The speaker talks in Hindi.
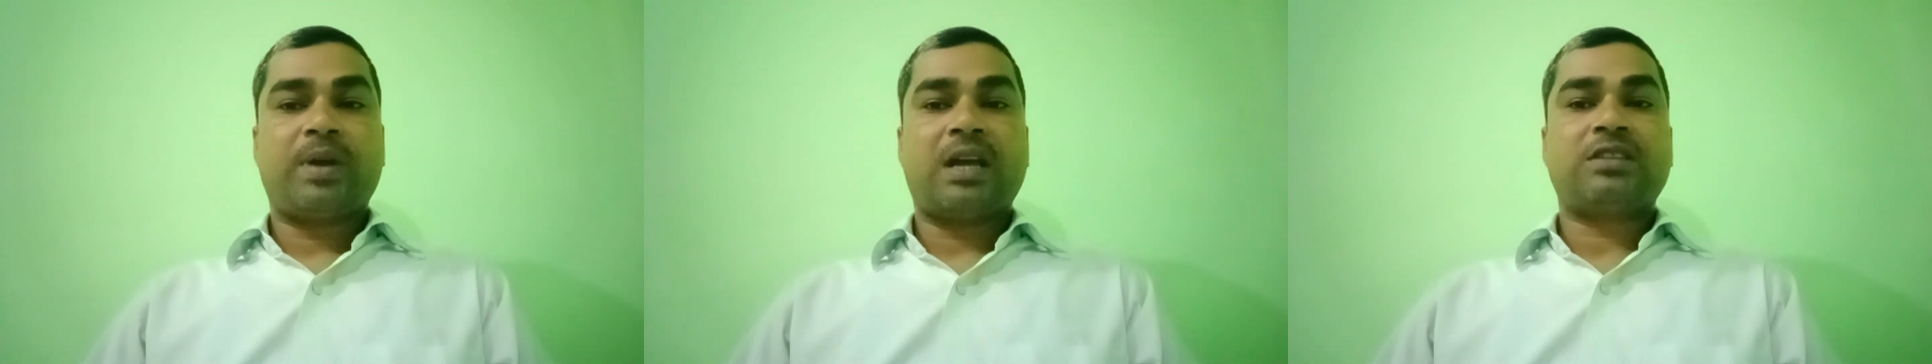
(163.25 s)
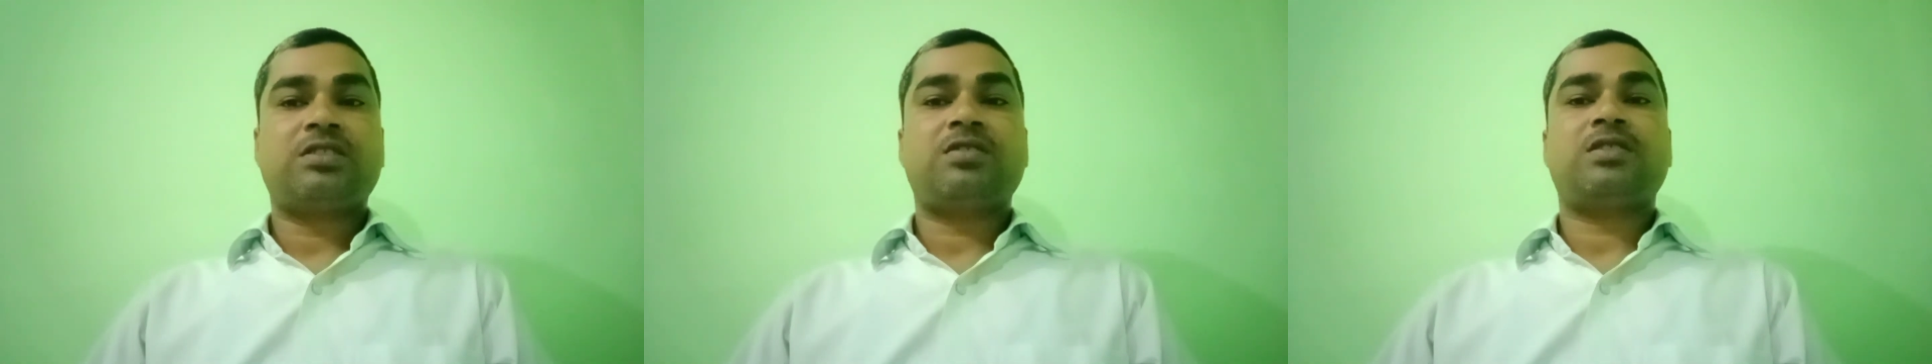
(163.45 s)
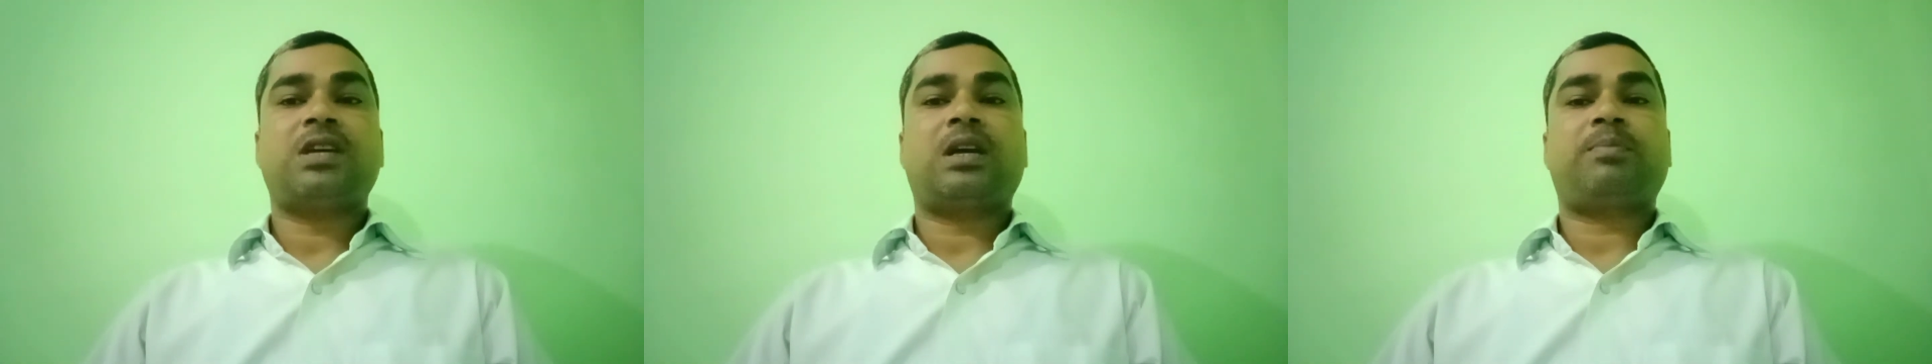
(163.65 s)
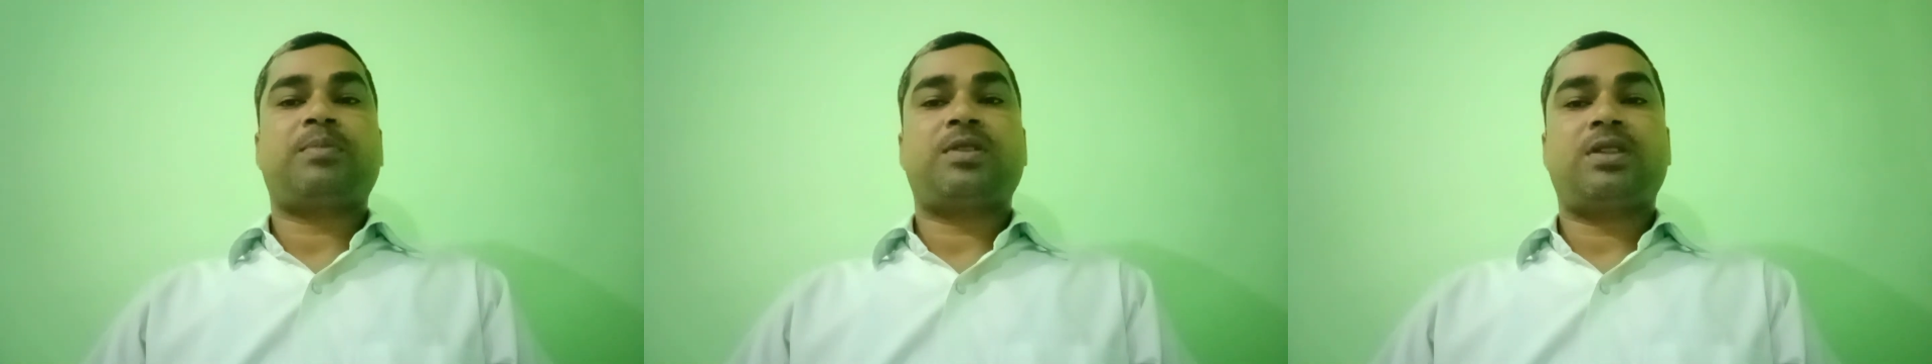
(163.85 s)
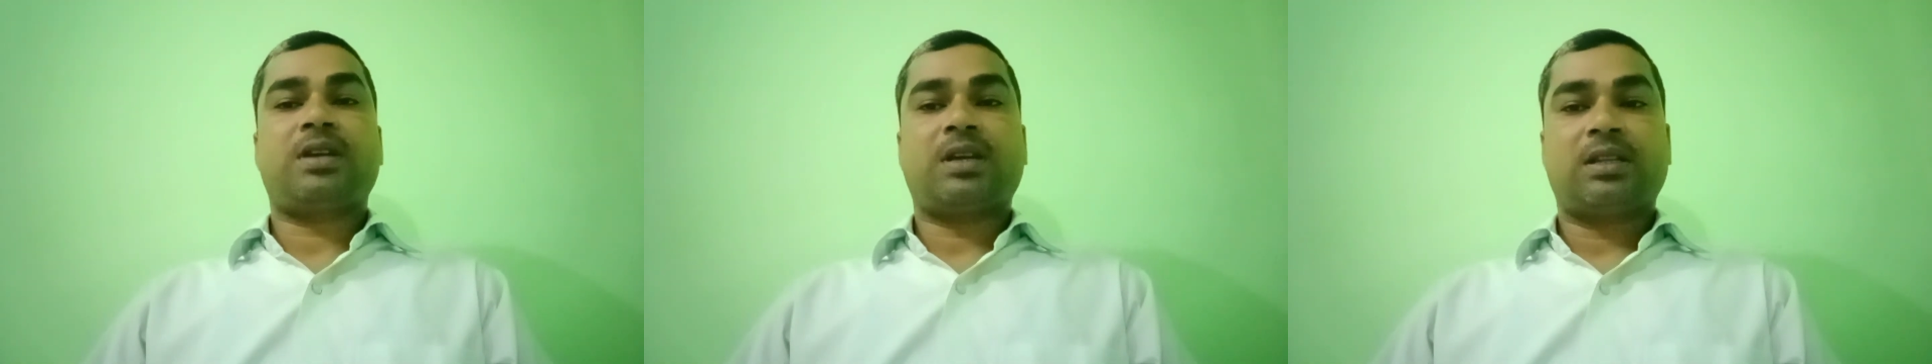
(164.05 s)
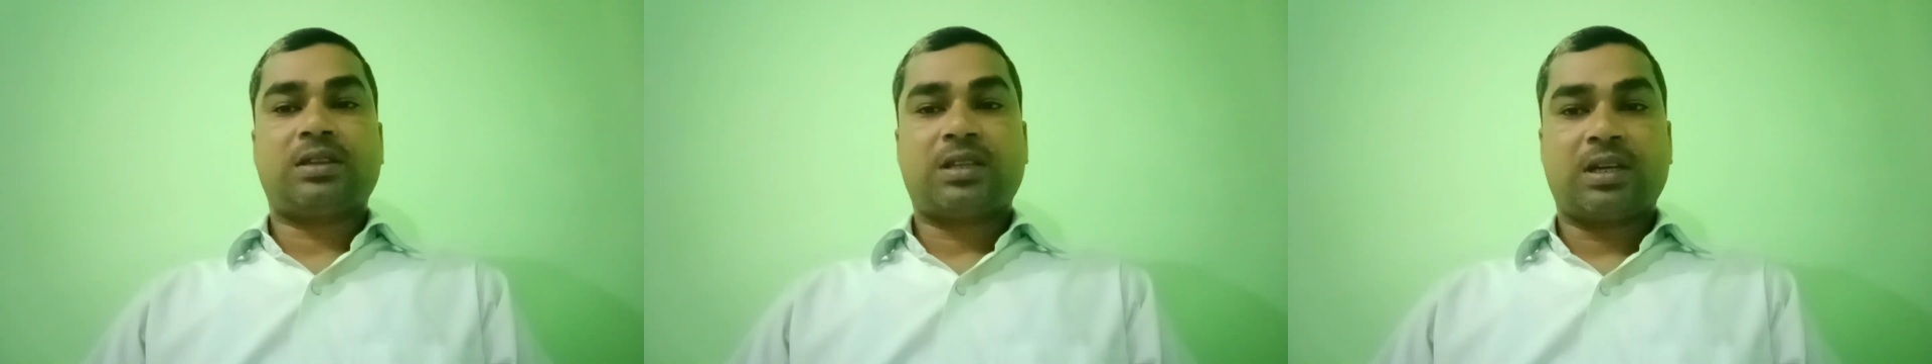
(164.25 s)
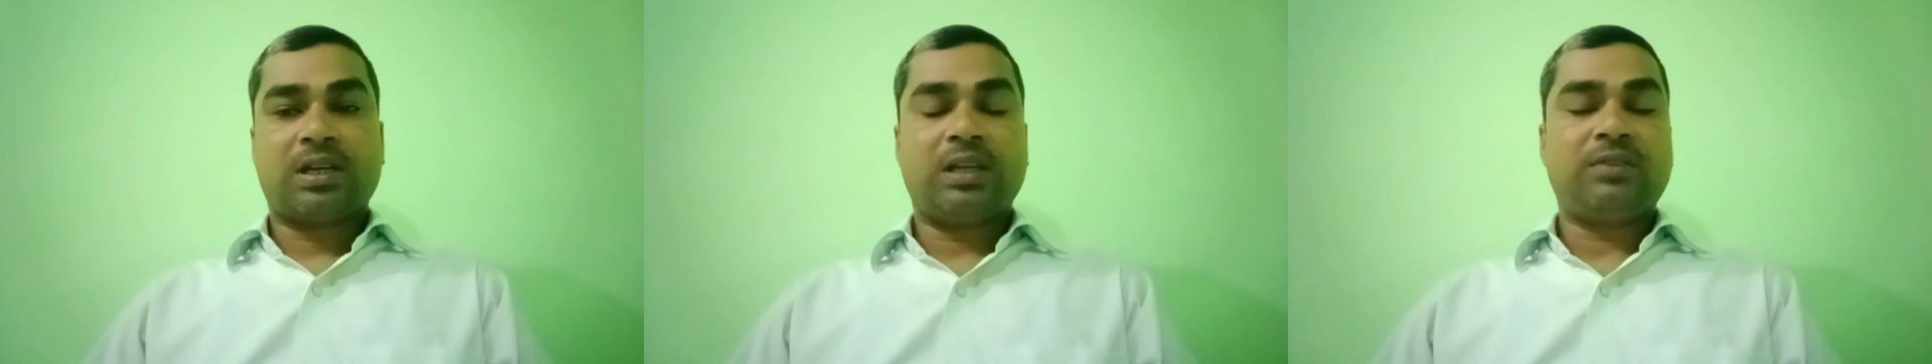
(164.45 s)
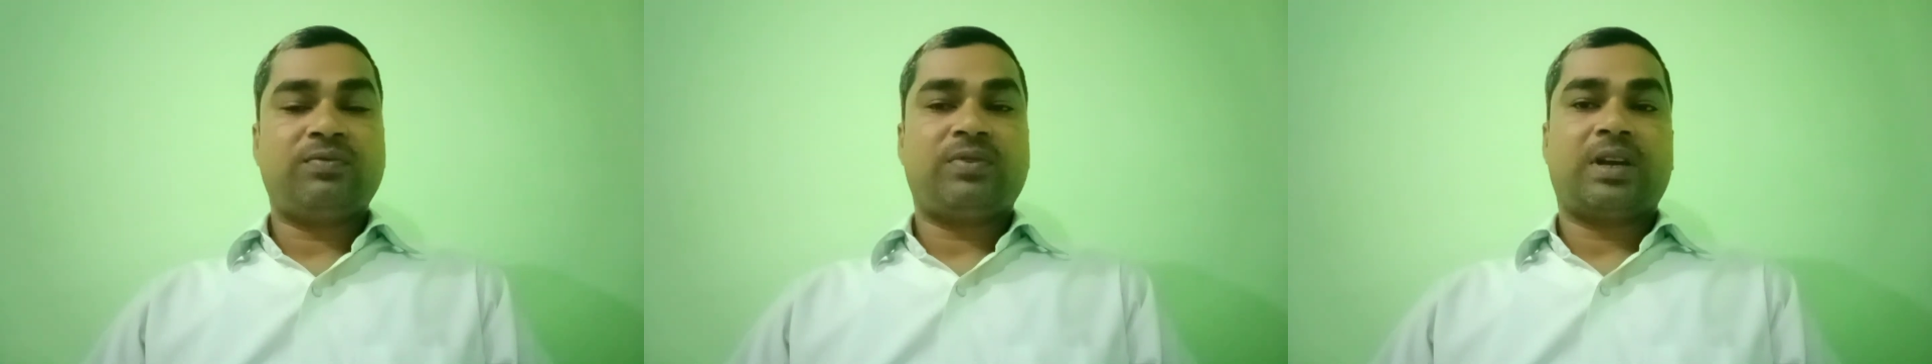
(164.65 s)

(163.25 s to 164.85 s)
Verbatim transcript: बयासी सी के अंतर्गत